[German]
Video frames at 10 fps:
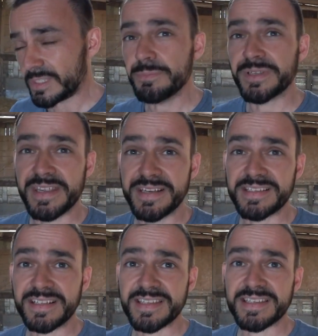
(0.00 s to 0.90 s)
Im
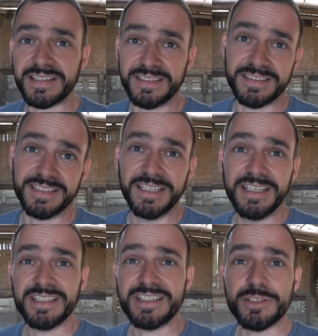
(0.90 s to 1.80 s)
Gegensatz halt
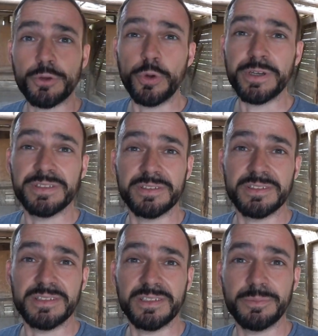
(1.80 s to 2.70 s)
die teuren
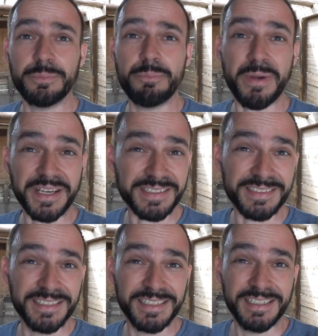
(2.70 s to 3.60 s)
ähm, Matten.
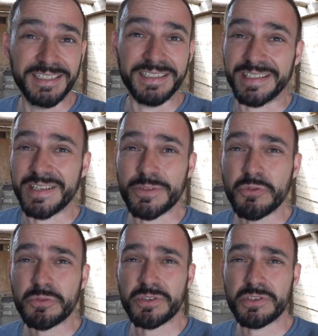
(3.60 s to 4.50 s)
Also das
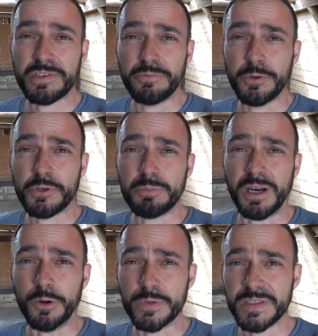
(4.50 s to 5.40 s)
müsste man sich dann wirklich
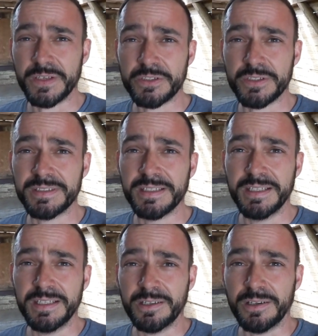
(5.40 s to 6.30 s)
mal ausrechnen,
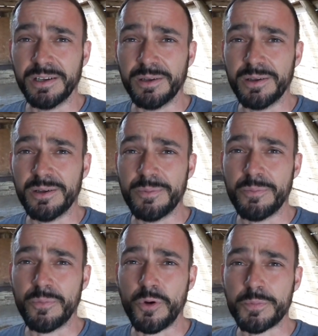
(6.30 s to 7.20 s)

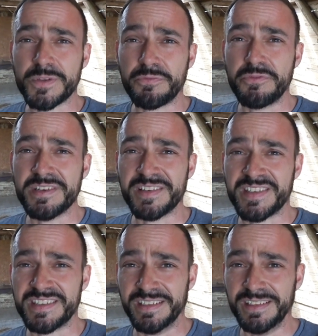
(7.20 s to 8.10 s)
ähm, ob es
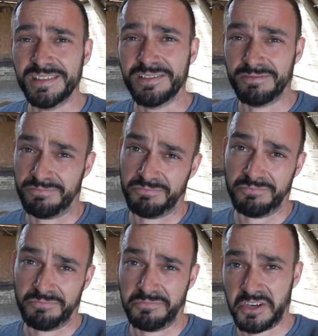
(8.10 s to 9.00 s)
finanziell
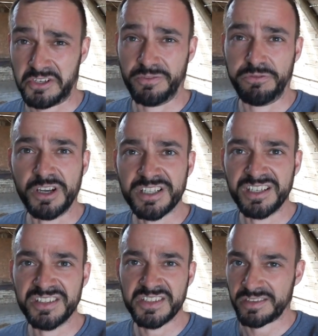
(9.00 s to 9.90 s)
vielleicht ein
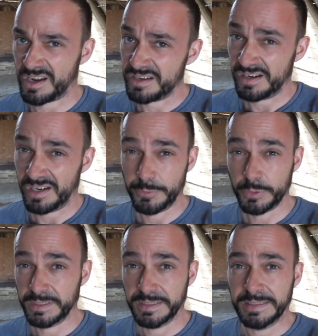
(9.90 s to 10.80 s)
Vorteil ist, keine Ahnung